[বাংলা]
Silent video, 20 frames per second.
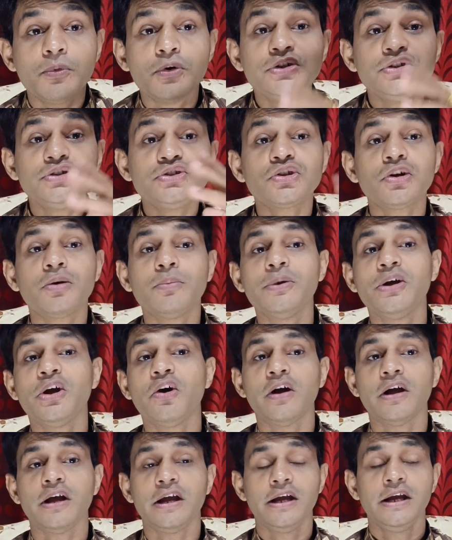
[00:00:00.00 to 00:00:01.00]
পরিশ্রমী
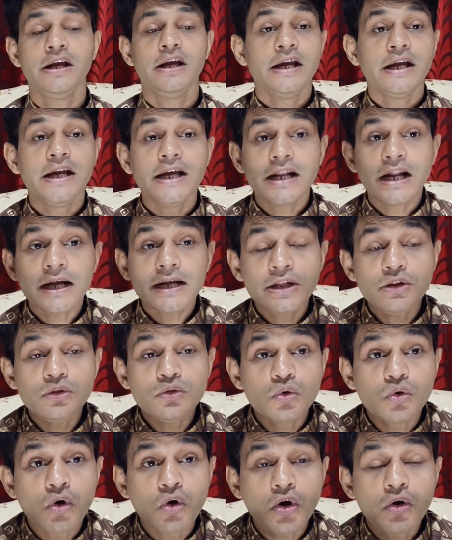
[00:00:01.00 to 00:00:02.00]
হয় এরা
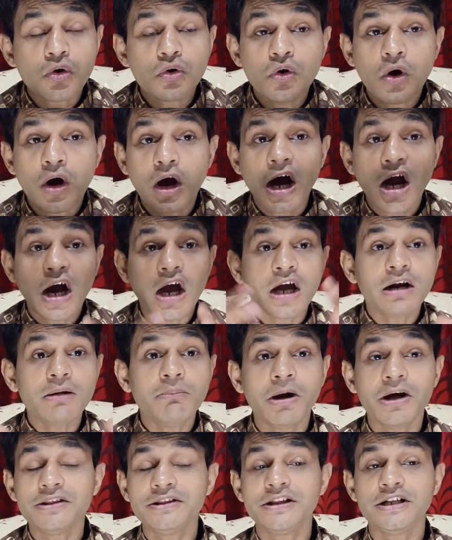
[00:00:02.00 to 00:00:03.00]
কিন্তু কখনো হার
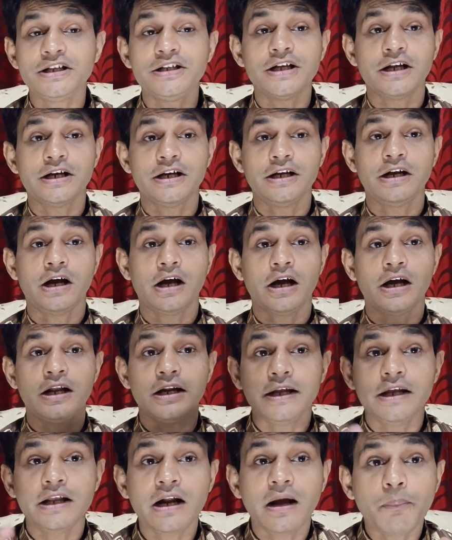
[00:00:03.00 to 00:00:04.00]
মানতে জানে না আর
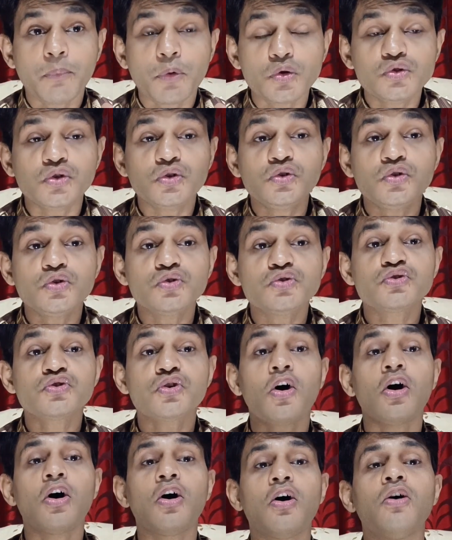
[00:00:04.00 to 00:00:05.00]
এরা প্রচণ্ড স্ব
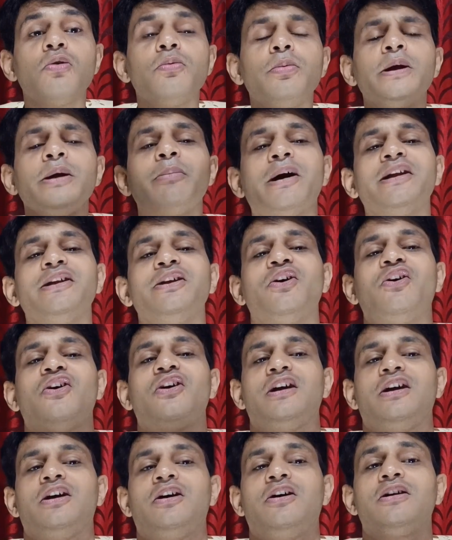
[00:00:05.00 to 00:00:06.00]
অভিমানী
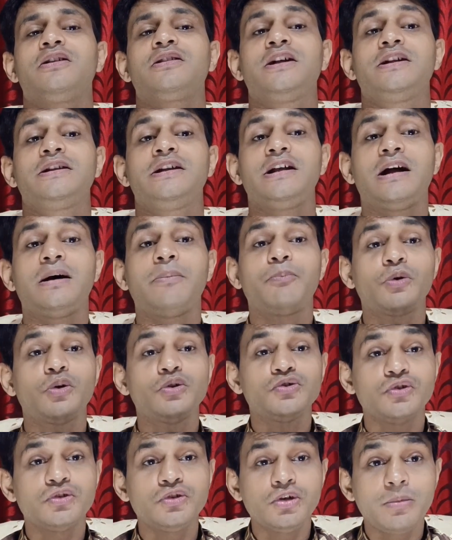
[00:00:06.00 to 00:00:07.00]
হয় অর্থাৎ এরা
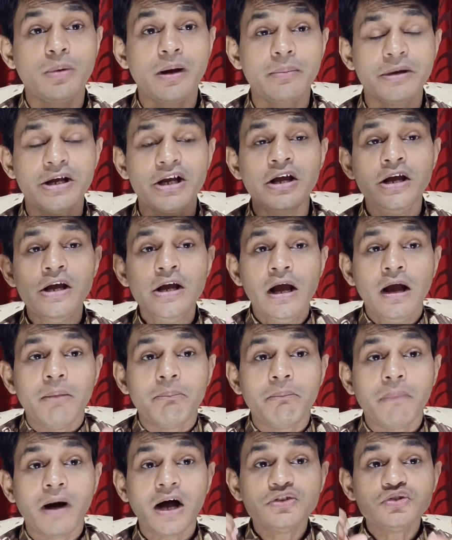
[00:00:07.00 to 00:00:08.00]
প্রচণ্ডভাবে
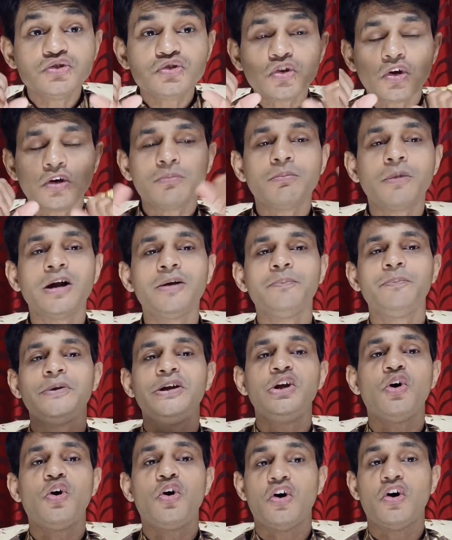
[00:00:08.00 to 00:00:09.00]
মান সম্মান
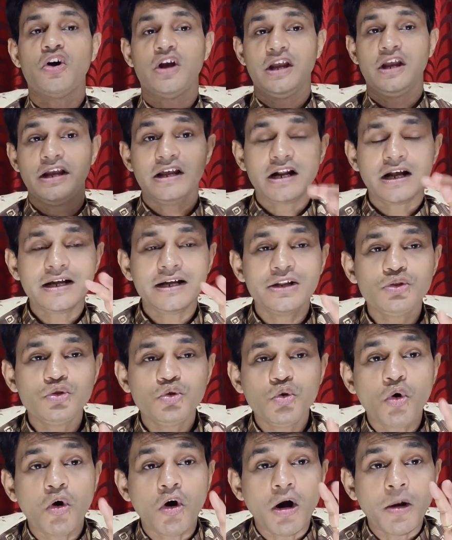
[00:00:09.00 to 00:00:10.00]
প্রিয় হয় এরা
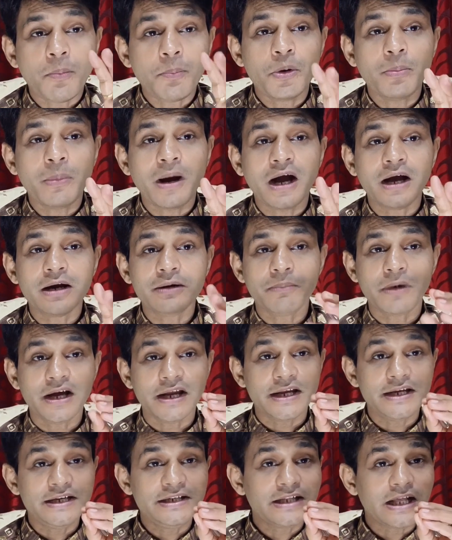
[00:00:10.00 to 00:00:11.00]
কিন্তু অপমান বা
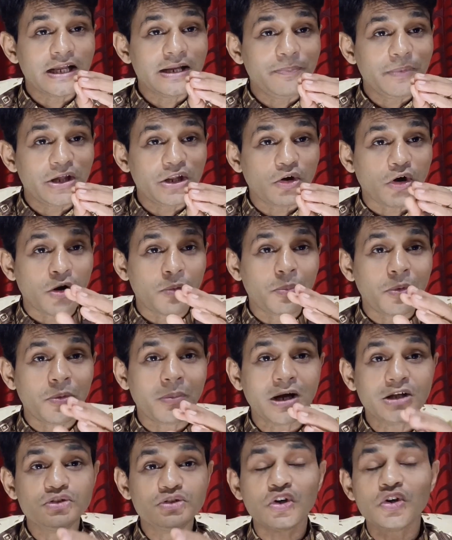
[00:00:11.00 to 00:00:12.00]
এই টাইপের
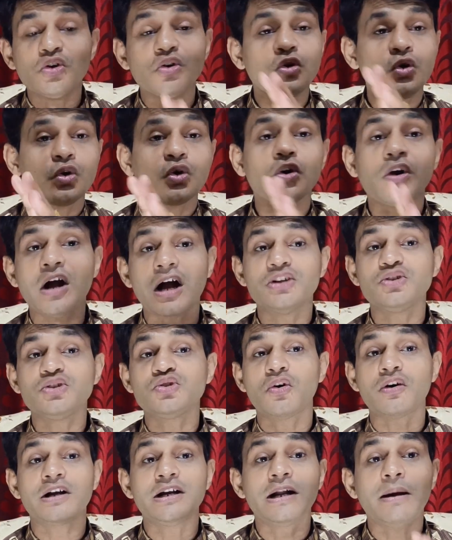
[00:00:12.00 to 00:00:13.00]
অপমানজনক কোনো কাজ
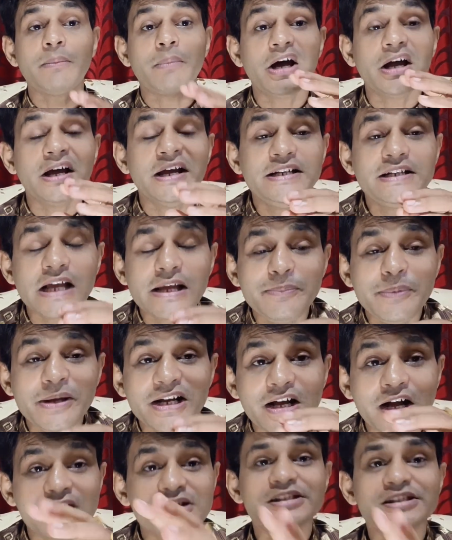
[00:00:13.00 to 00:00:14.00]
করে না বা এই
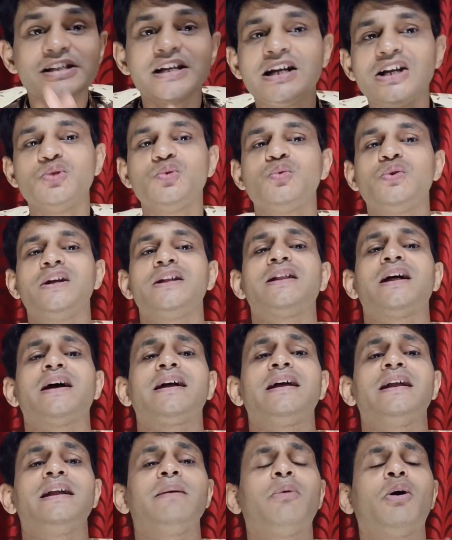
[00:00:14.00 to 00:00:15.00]
টাইপের কাজ থেকে দূরে
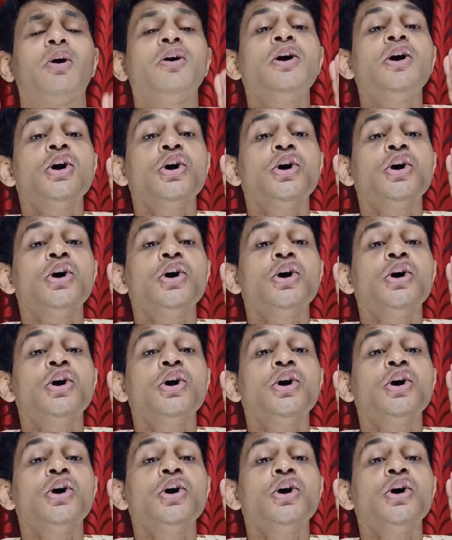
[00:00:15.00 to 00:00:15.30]
থাকেন এবং